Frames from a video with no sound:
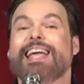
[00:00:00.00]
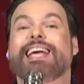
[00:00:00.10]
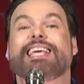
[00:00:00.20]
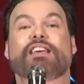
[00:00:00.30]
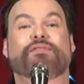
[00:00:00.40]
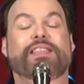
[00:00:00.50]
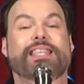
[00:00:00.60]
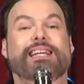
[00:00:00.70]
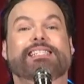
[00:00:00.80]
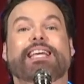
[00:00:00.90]
y
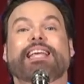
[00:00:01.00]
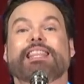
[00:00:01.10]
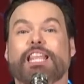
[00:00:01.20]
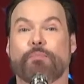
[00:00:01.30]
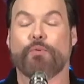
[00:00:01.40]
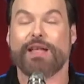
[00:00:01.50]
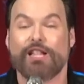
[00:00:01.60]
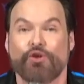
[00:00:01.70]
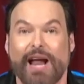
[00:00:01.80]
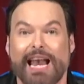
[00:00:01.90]
defenderse después del
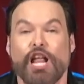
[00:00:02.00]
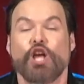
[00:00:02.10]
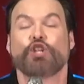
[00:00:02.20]
Doral,